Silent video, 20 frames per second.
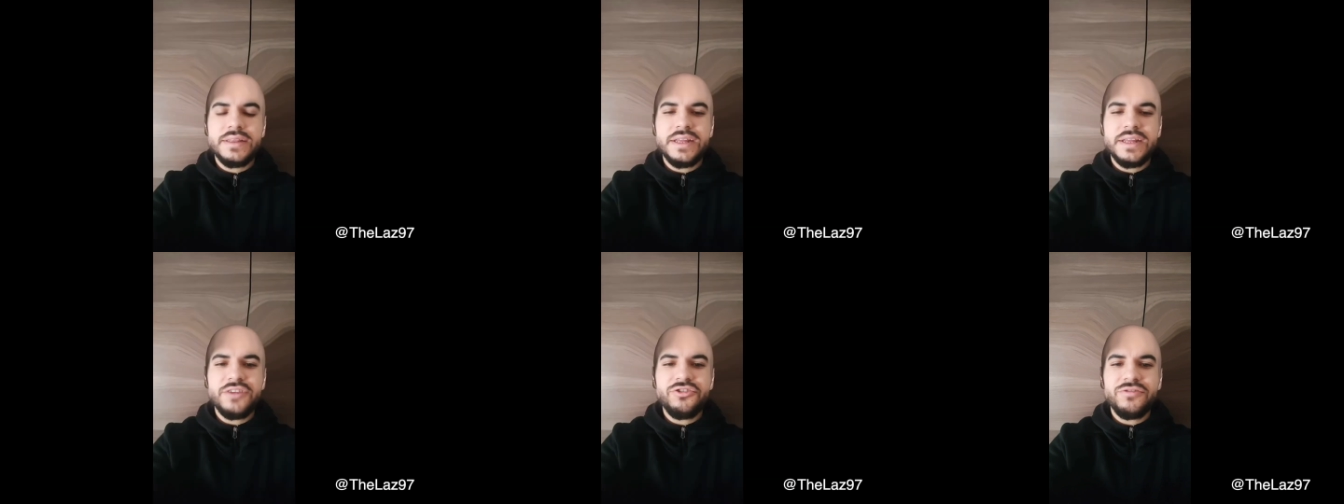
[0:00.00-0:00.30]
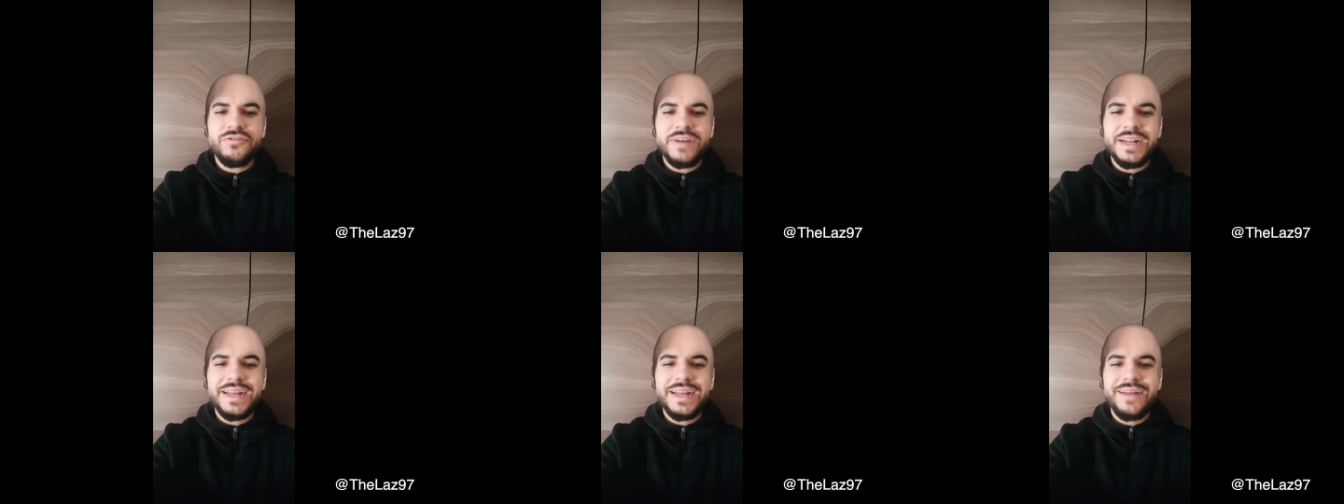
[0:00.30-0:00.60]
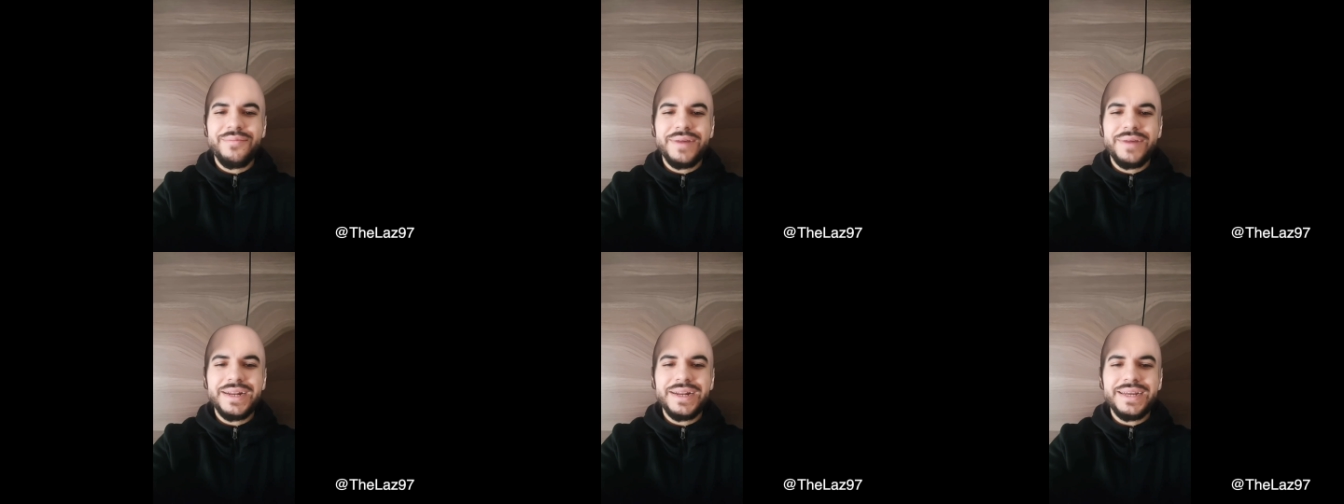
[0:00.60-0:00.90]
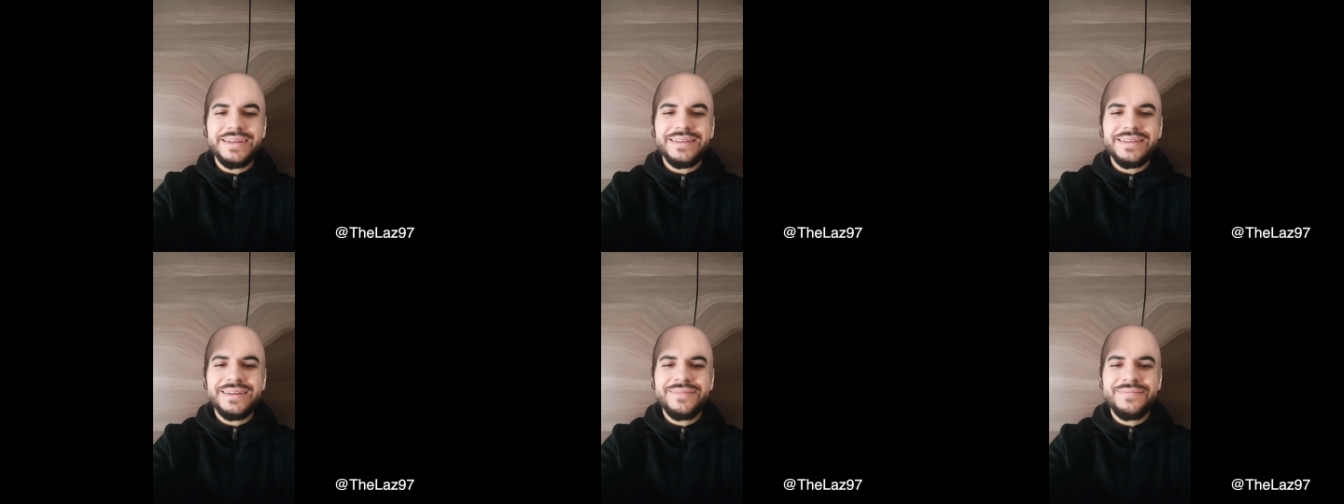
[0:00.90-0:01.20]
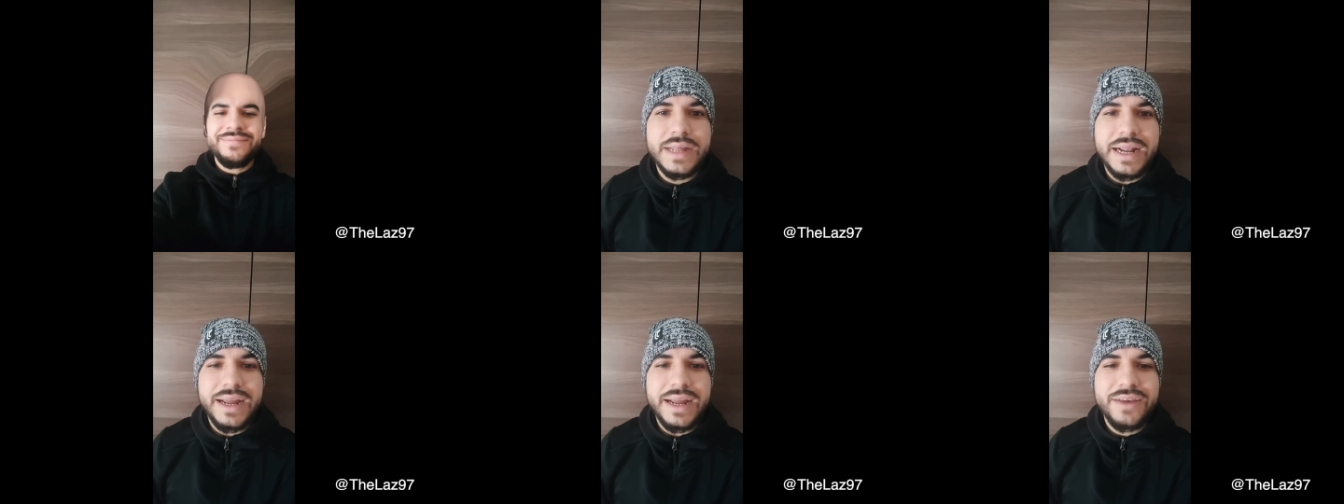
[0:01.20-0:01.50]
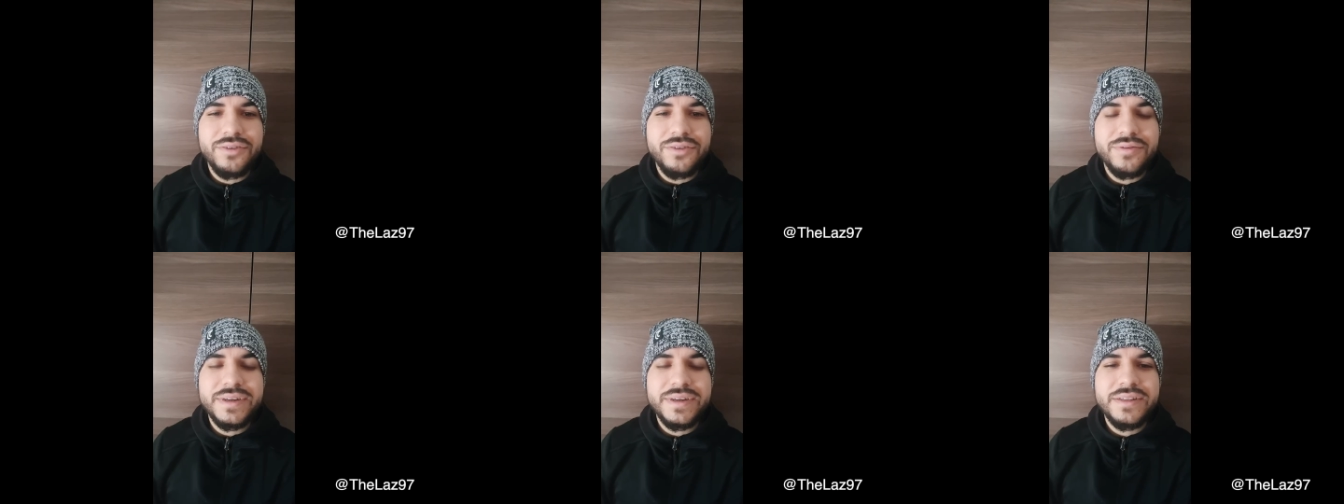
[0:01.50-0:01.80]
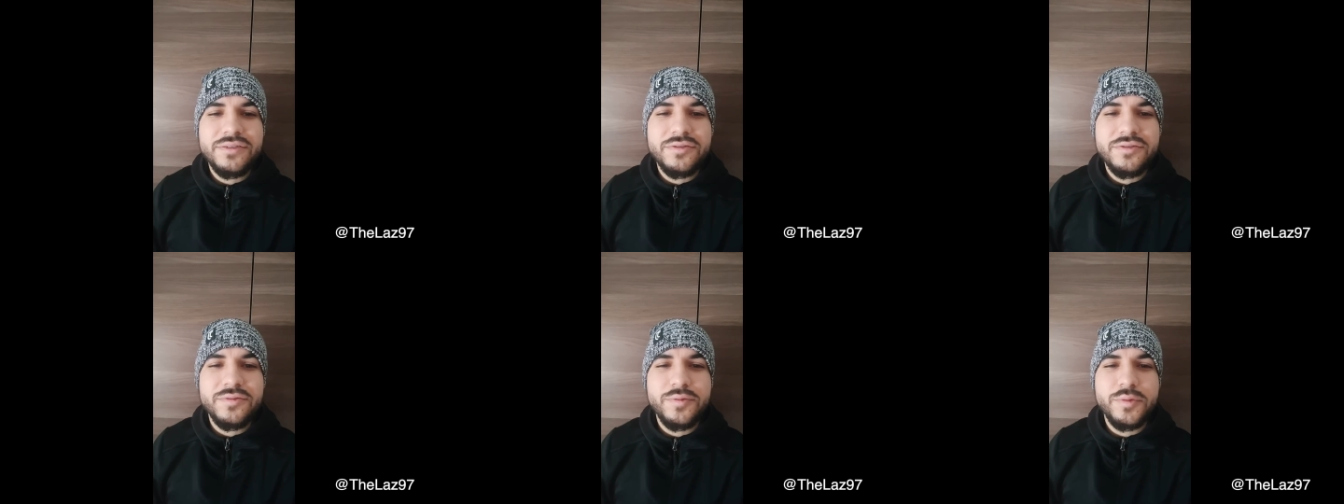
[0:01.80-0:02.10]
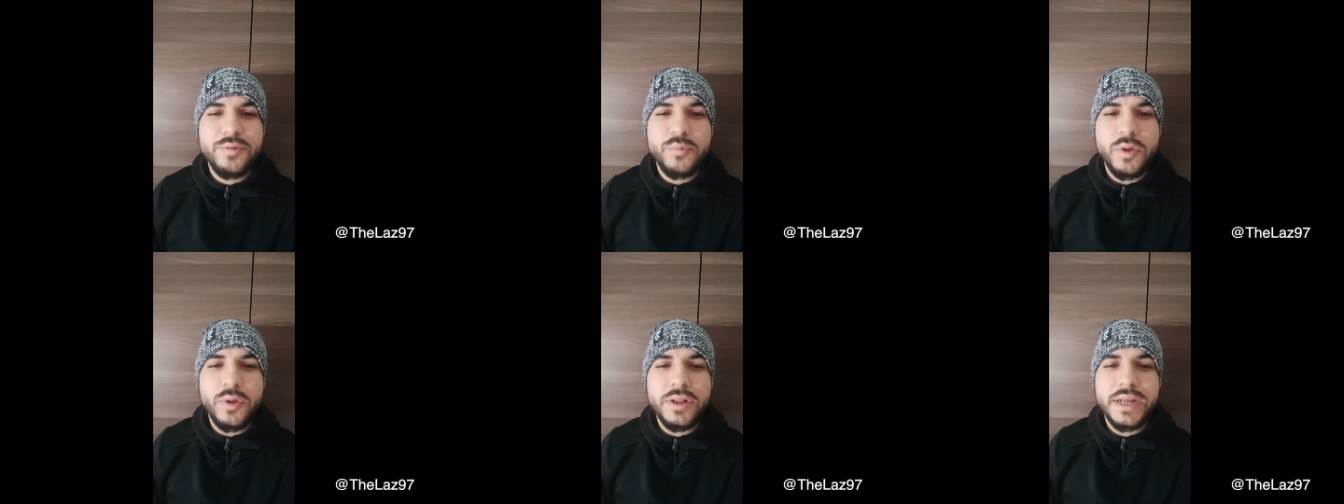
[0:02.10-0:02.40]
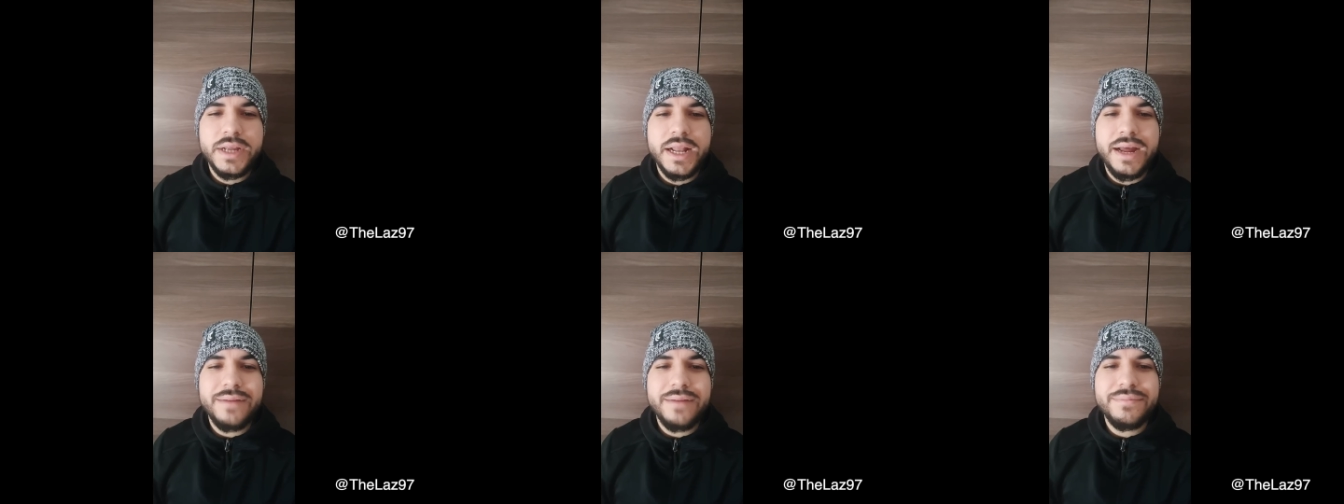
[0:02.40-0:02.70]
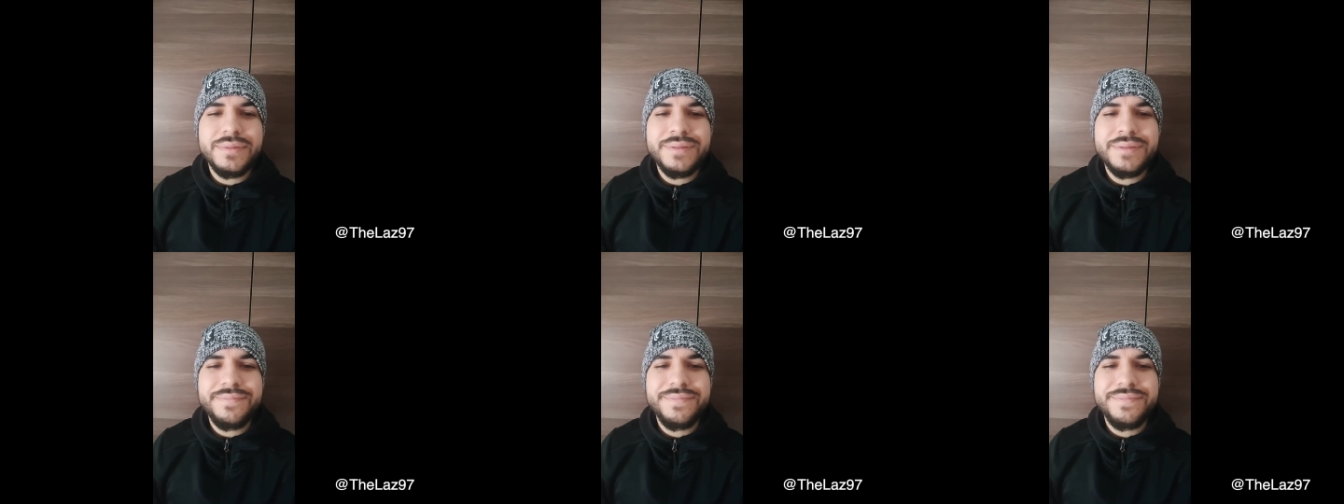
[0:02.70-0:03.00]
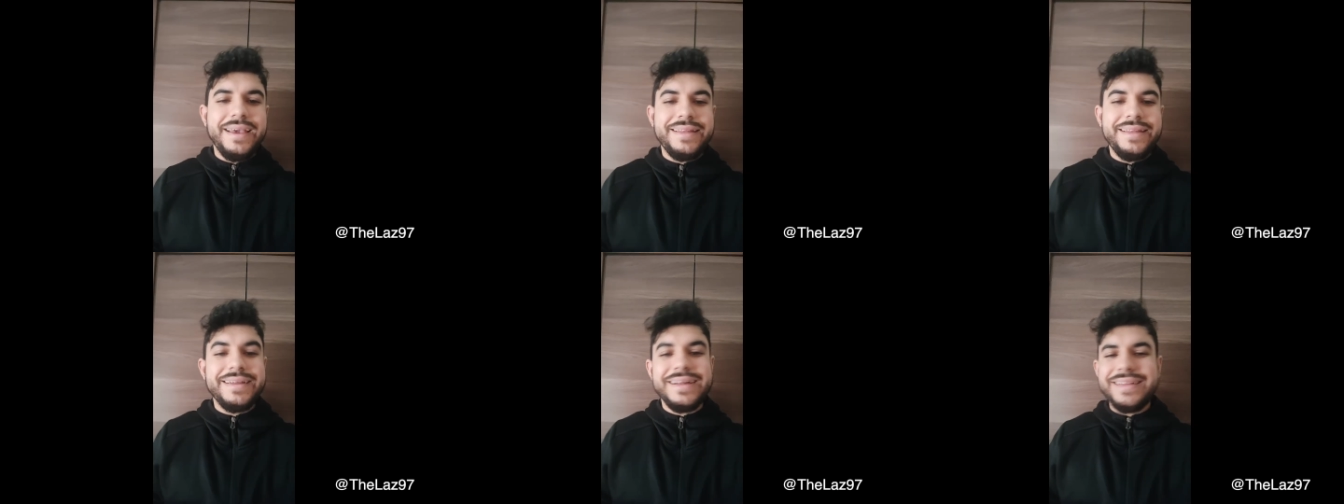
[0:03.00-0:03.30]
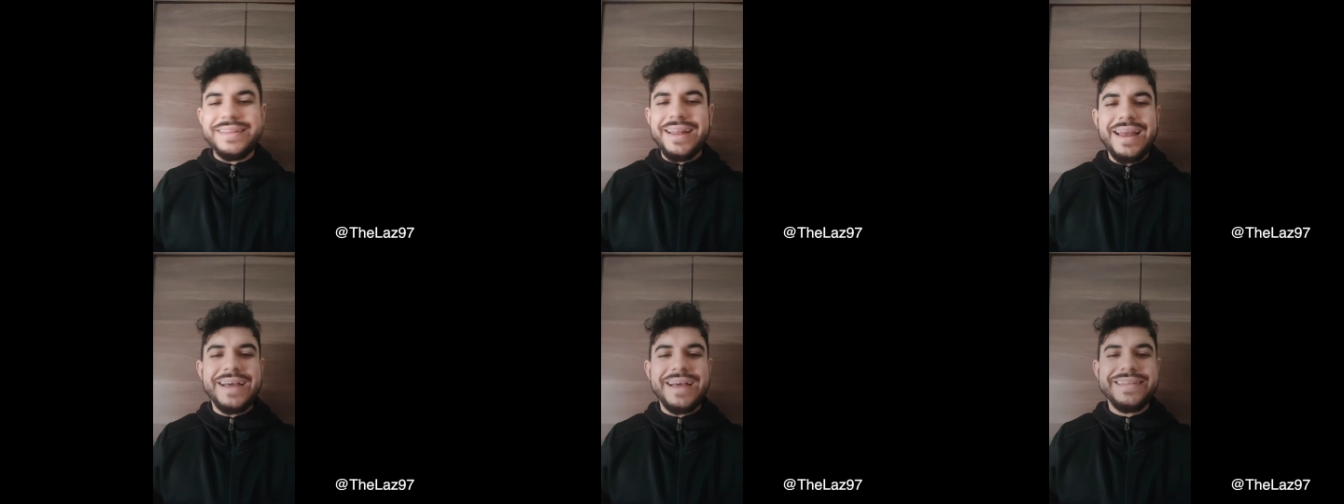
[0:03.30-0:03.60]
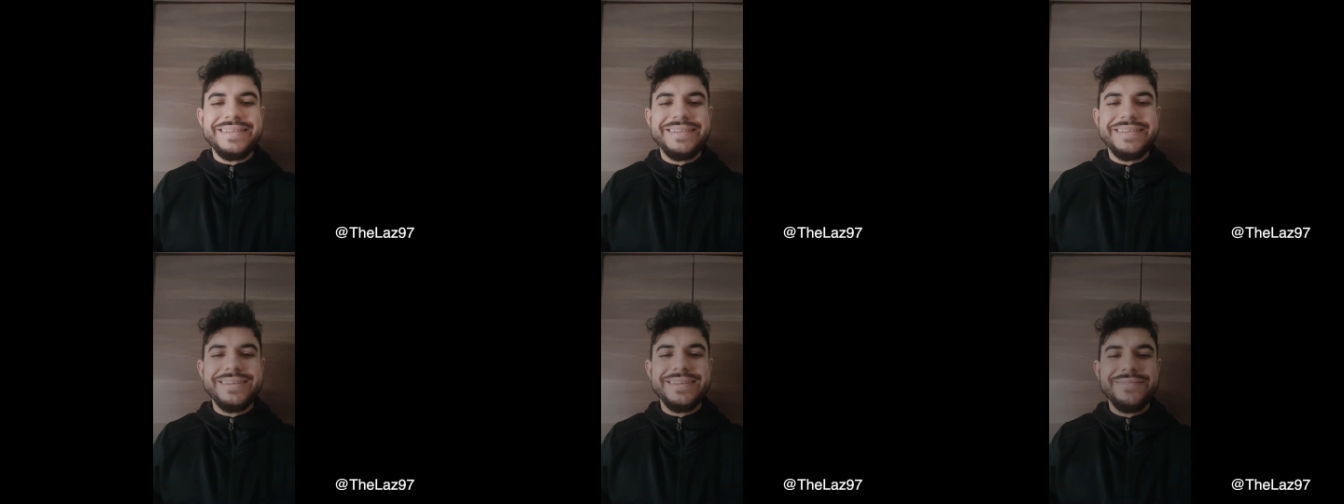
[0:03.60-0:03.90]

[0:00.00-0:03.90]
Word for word: da Giovanni Albanese, dalla Juventus Football Club e da Delaz